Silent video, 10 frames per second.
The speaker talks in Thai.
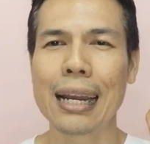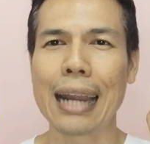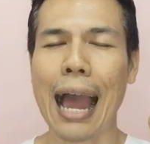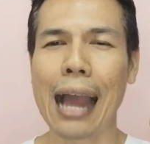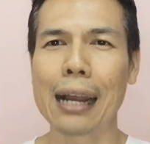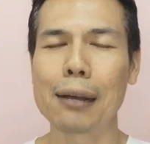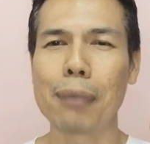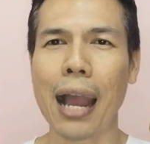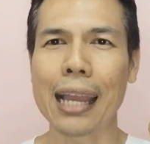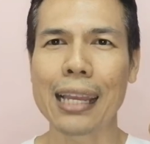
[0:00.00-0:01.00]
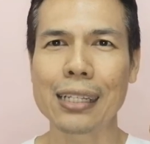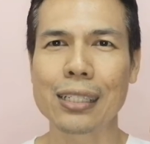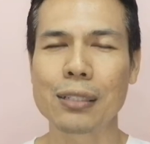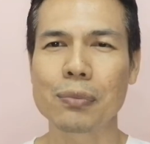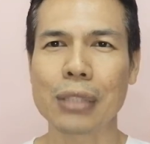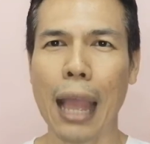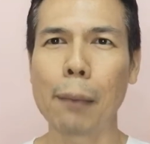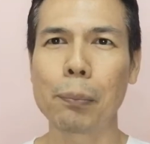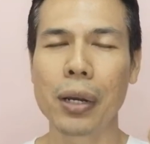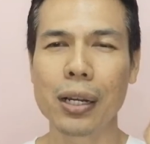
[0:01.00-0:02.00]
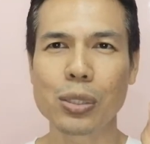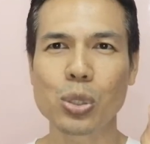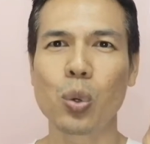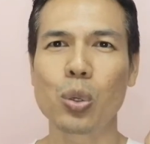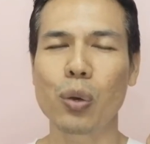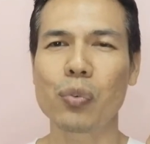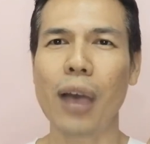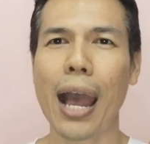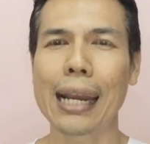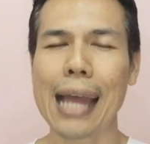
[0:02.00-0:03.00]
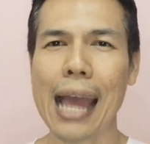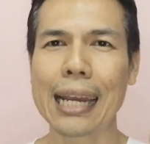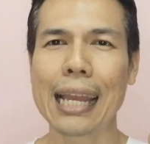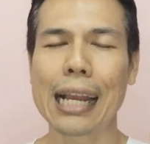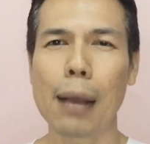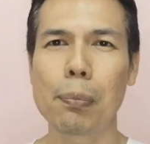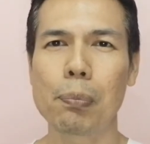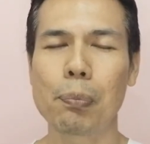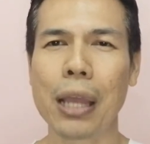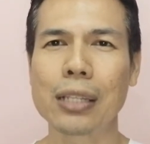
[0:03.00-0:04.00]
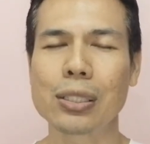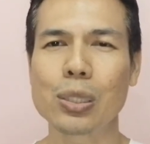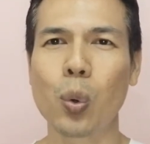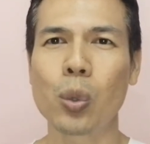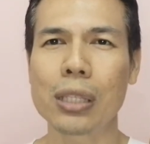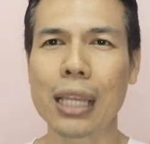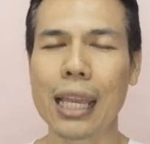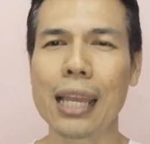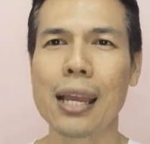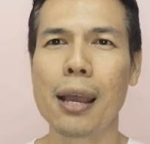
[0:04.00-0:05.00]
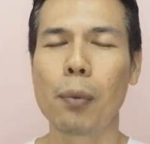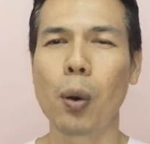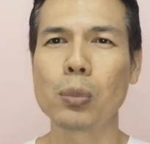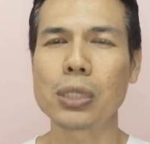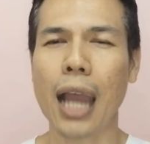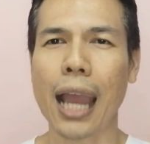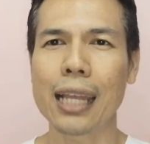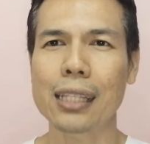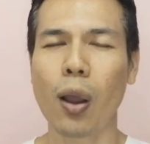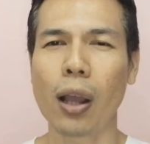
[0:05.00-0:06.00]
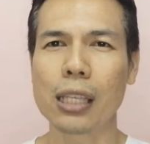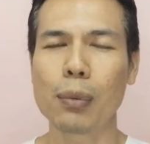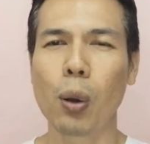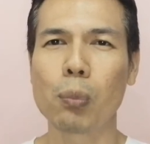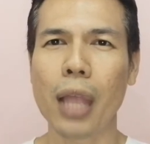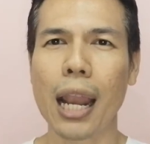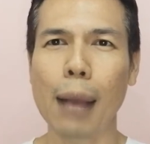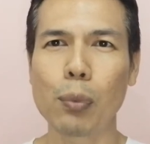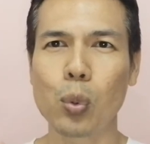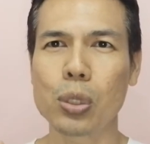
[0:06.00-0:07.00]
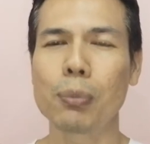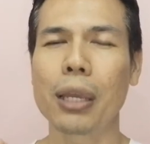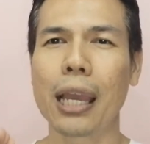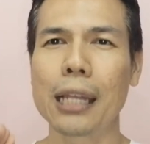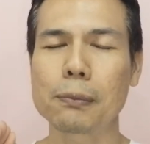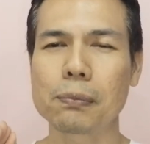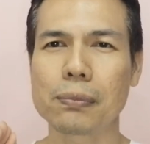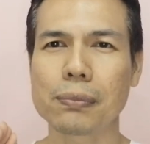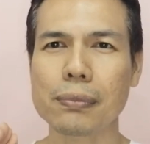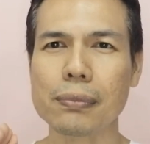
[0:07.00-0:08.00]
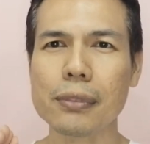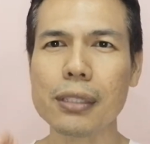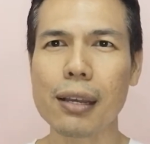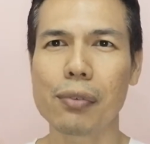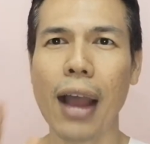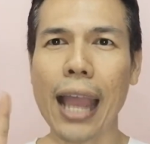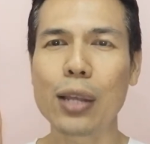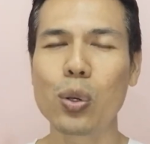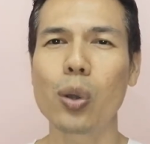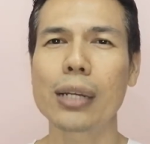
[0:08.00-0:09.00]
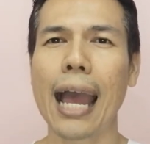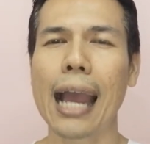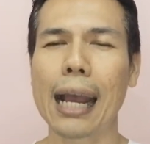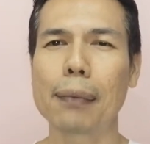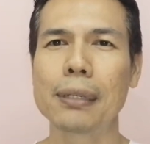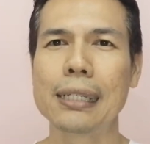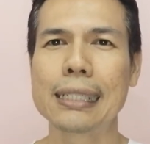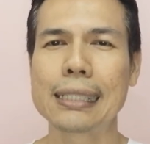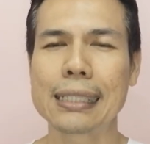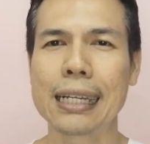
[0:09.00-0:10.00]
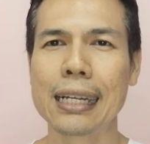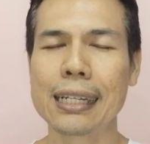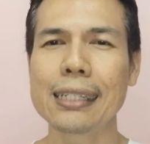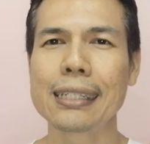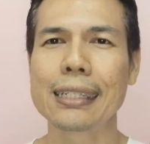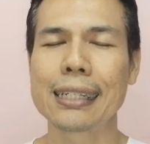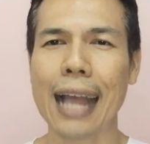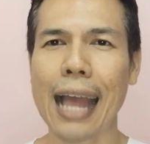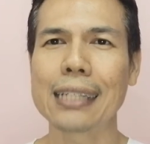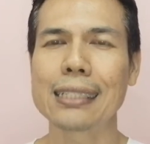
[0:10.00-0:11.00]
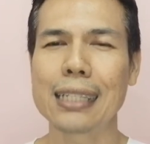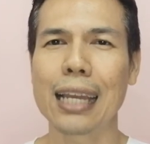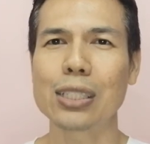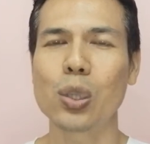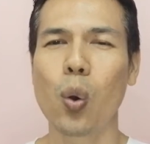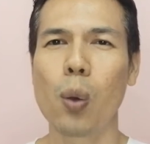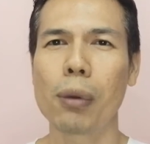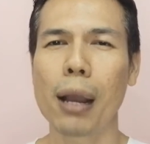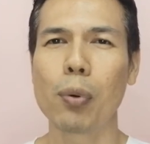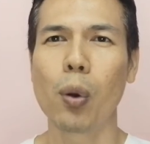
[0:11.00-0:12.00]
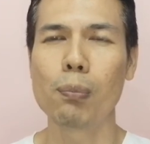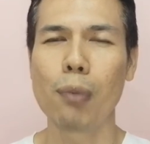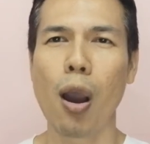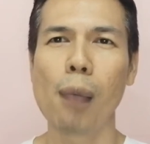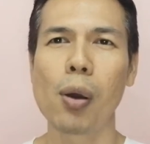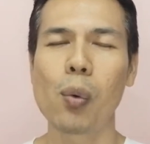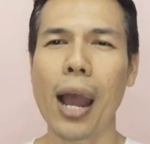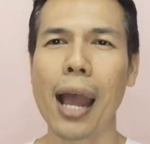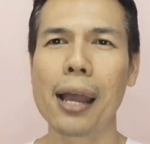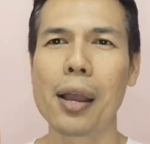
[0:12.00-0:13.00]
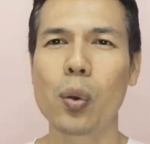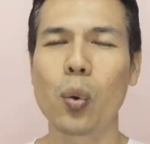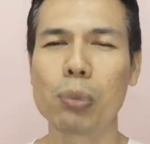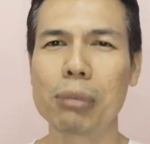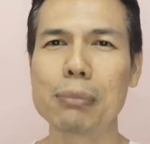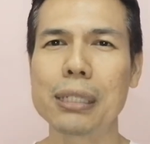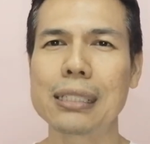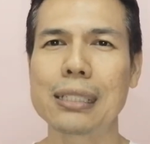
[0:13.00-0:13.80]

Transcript: ลังไหมน้ำผึ้งสูตรลดฝ้าหน้าเด้งครับเป็นสูตรที่ผมใช้ตอนที่ผมได้รับอุบัติเหตุไฟลวกหน้าครับถึงขั้นเสียโฉมครับผมหมอบอกว่าคุณไม่มี